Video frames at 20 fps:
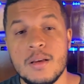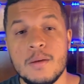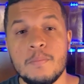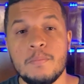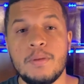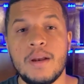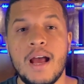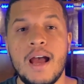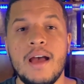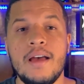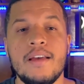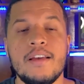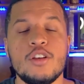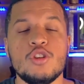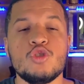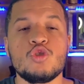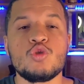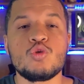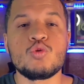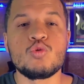para
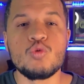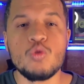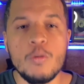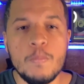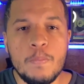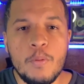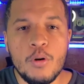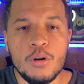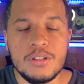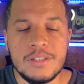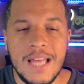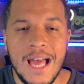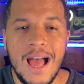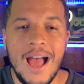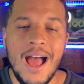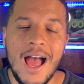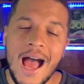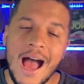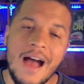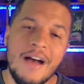
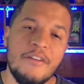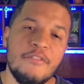suportar a